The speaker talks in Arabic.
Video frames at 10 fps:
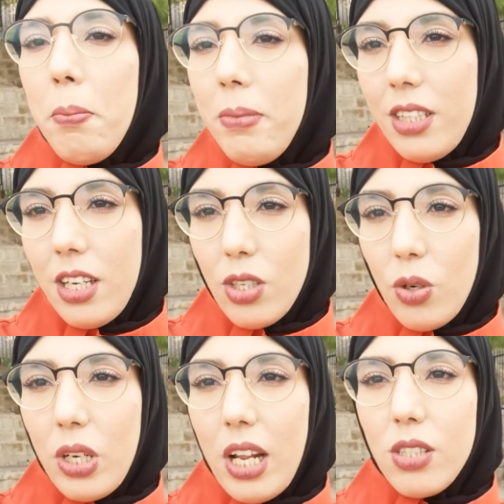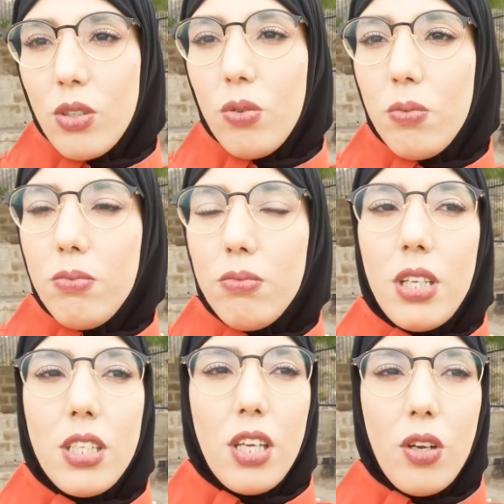من ترسيرو دو لايسو من
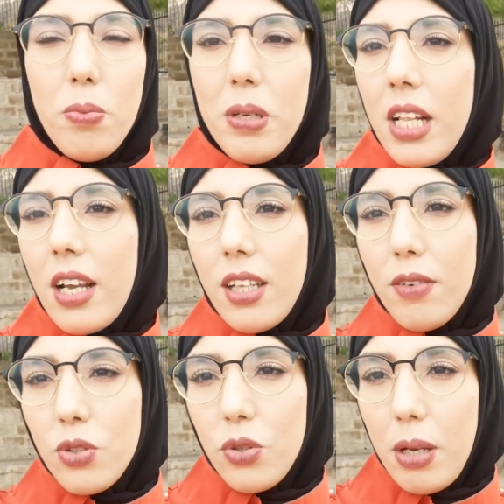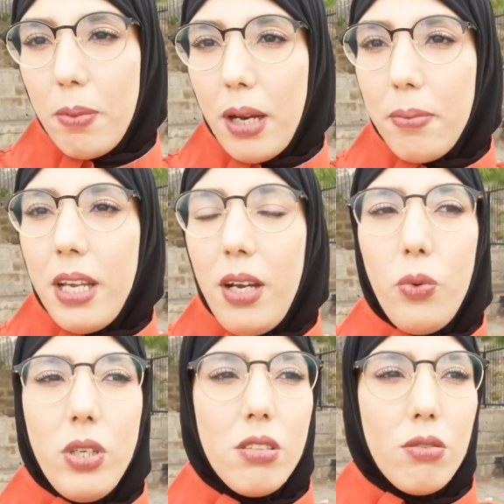ترسيرو البنات اللي كتعرفوا شنو هي بالعربيه
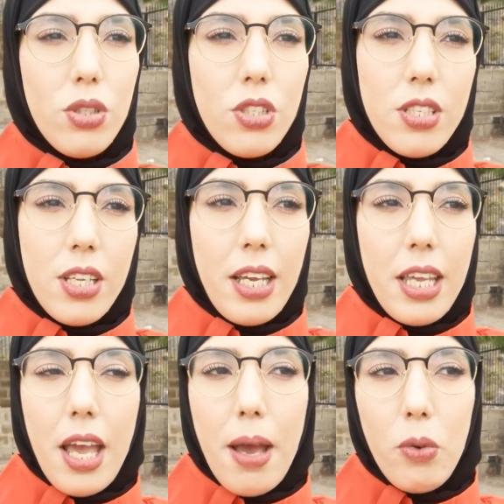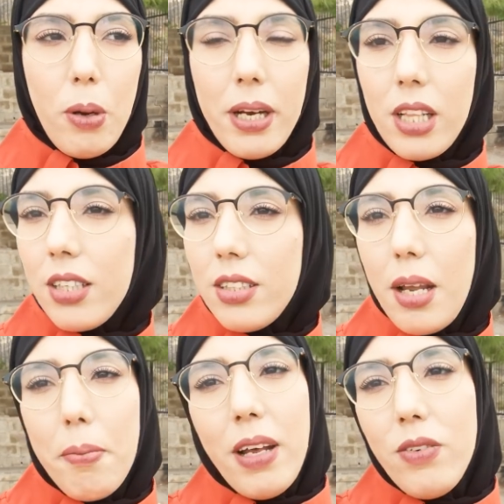هو واش سانكيام ولا مارت
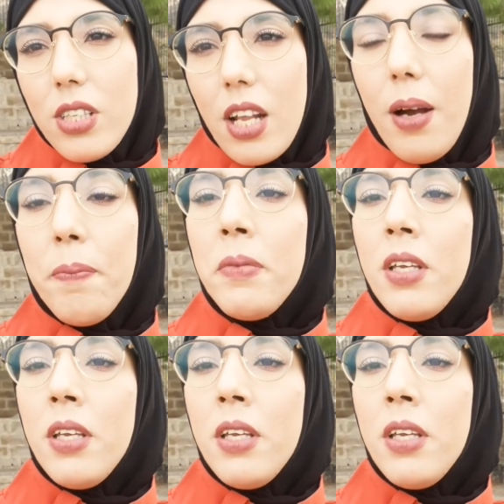كاتريام ما عرفتش صراحه